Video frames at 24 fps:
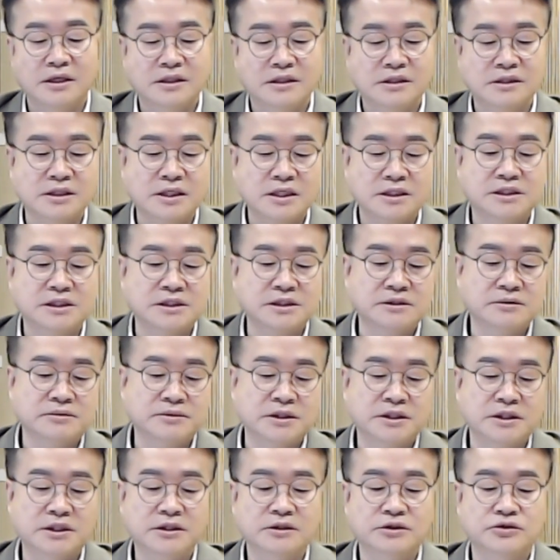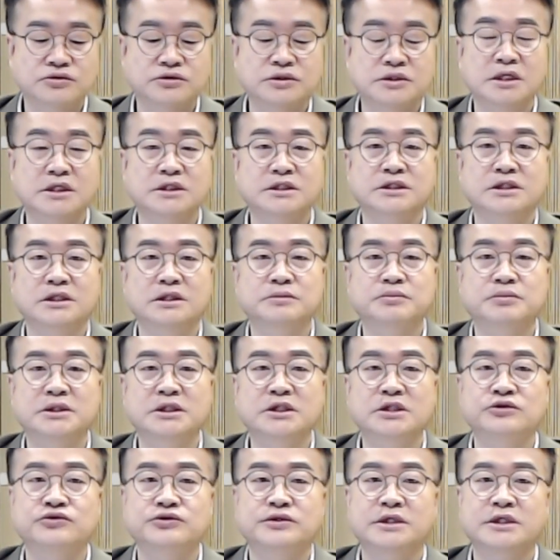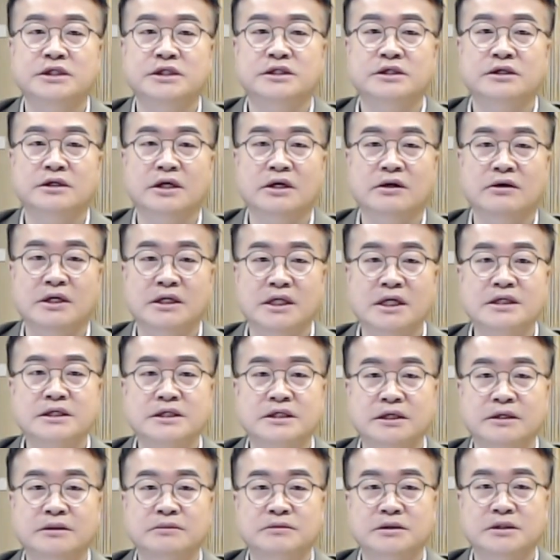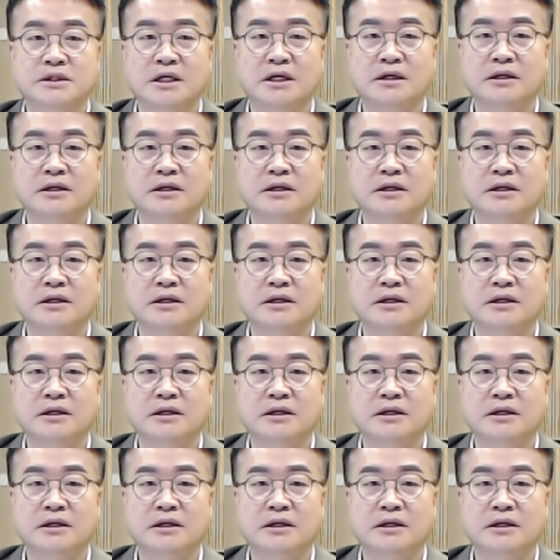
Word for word: 그게 지금 있는 규제 지역 비규제 지역에 관한 얘기입니다.